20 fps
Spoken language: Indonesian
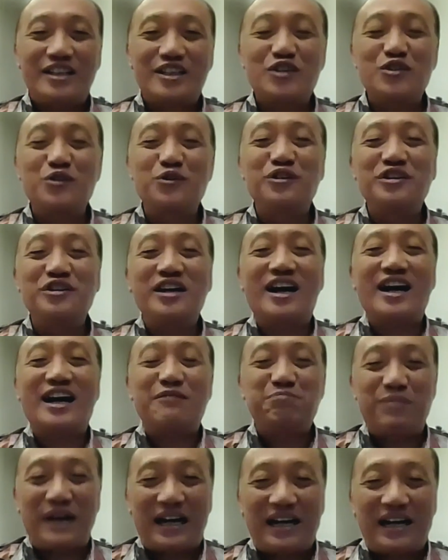sesungguhnya
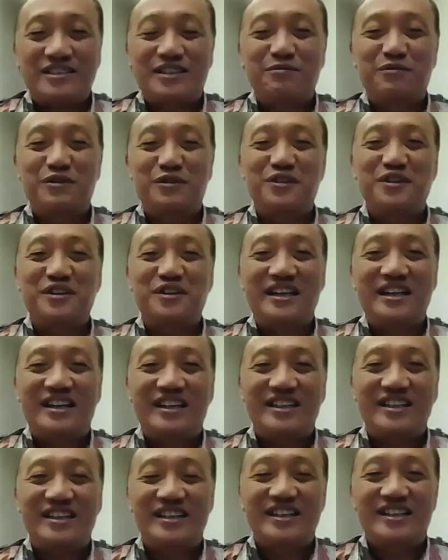apa sebetulnya
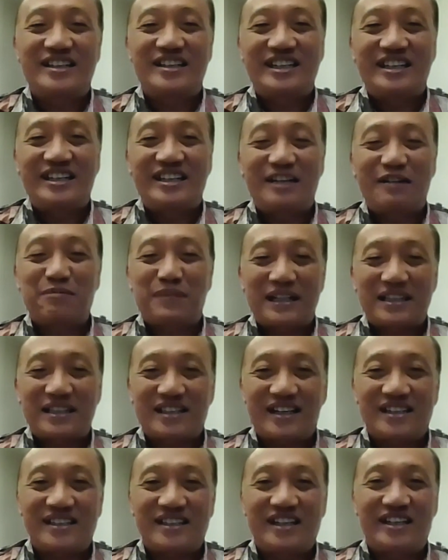yang ingin
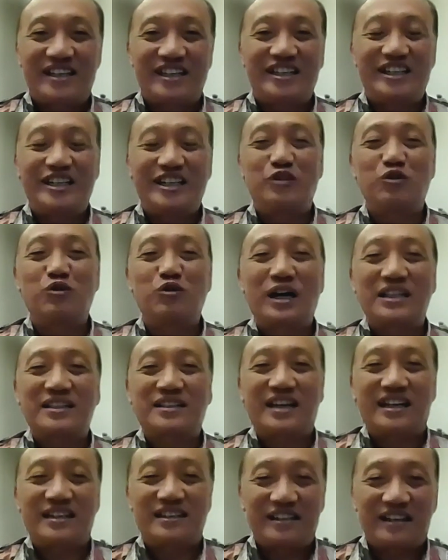didapatkan, yang ingin
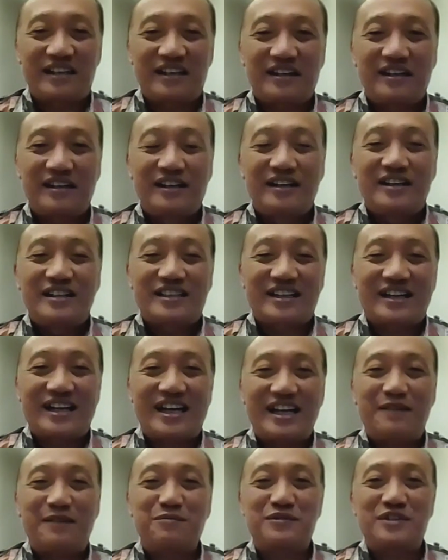digugatkannya
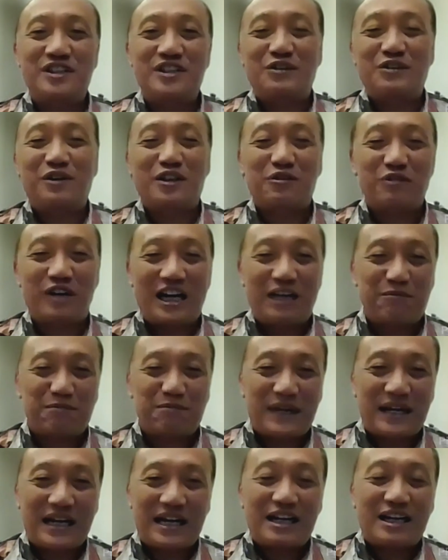terhadap sesuatu
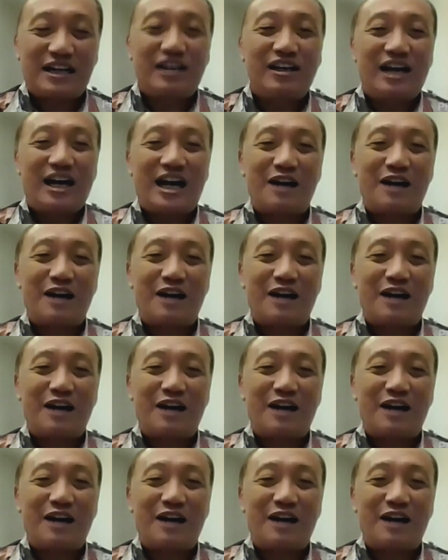apa,